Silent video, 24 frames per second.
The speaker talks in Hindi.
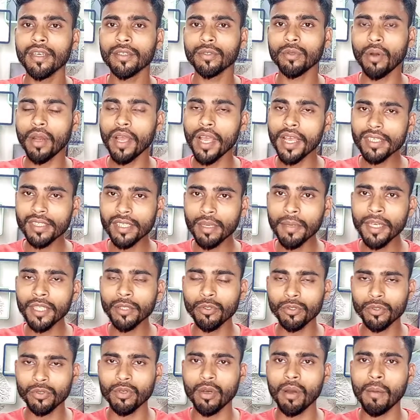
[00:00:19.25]
तो ऐसे में
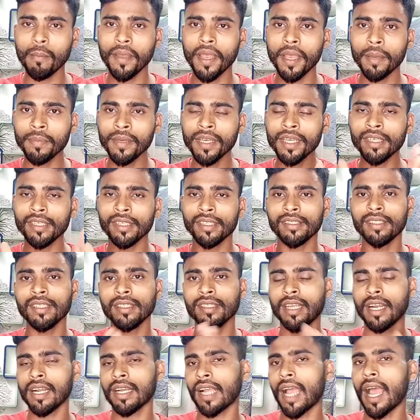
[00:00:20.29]
दोस्तों मैं भी इसी
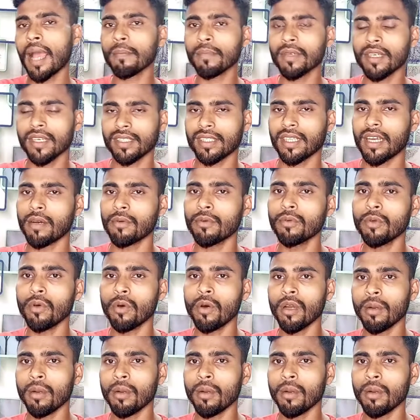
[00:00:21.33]
तरह काम करता हूं